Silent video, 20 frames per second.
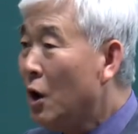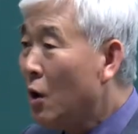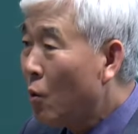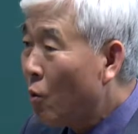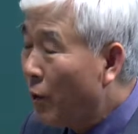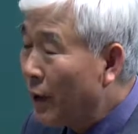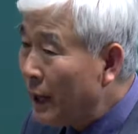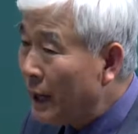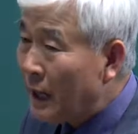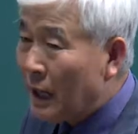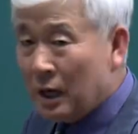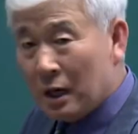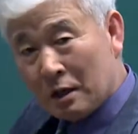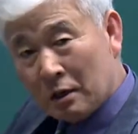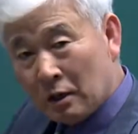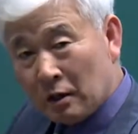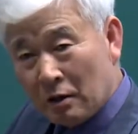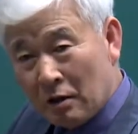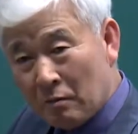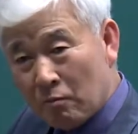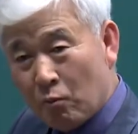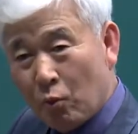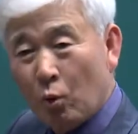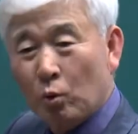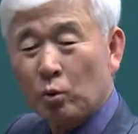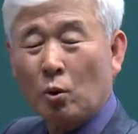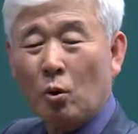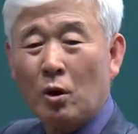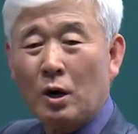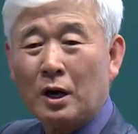왜 거기를
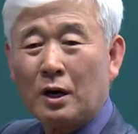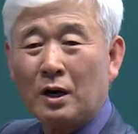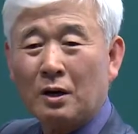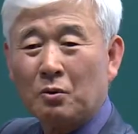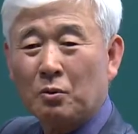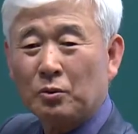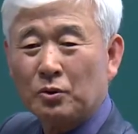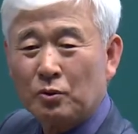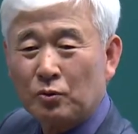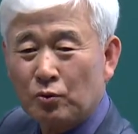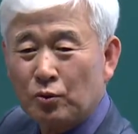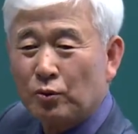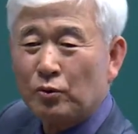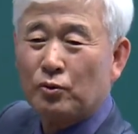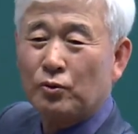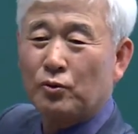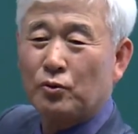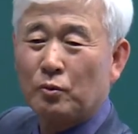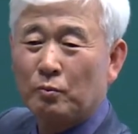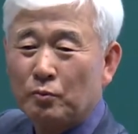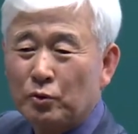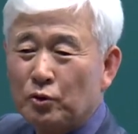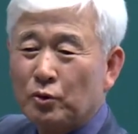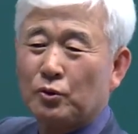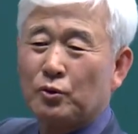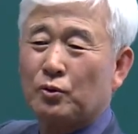못 올라가고 주춤